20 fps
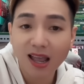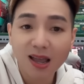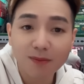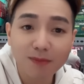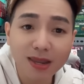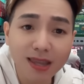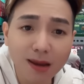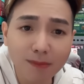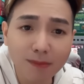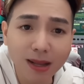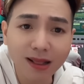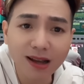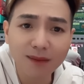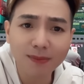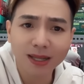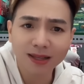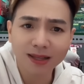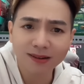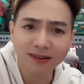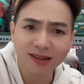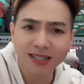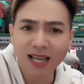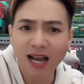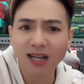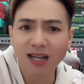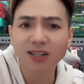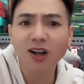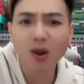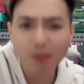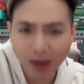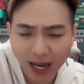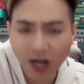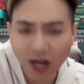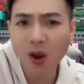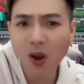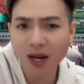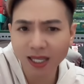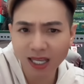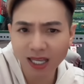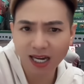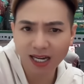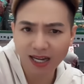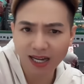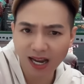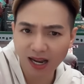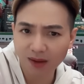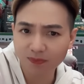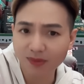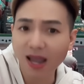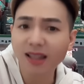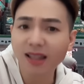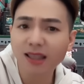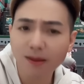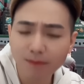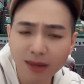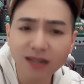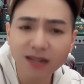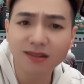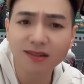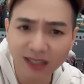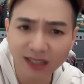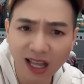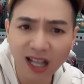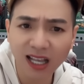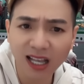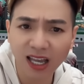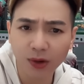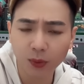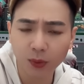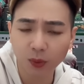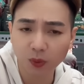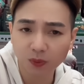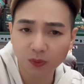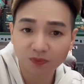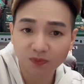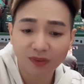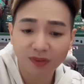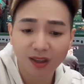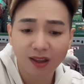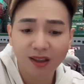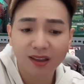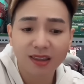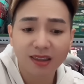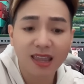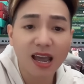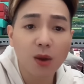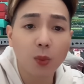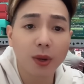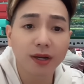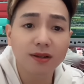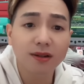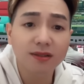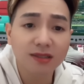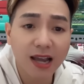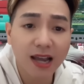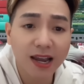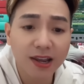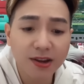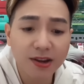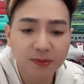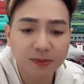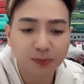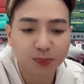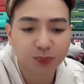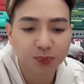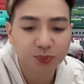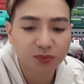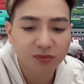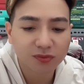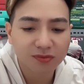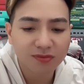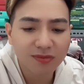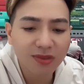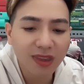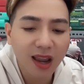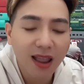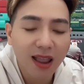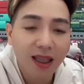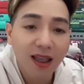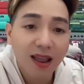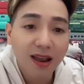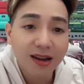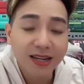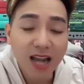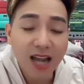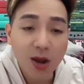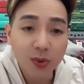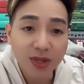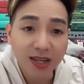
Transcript: bây giờ mày lên mày thừa nhận coi mày con gì nè để tao biết đường tao kêu nha nguyễn đức dây đạo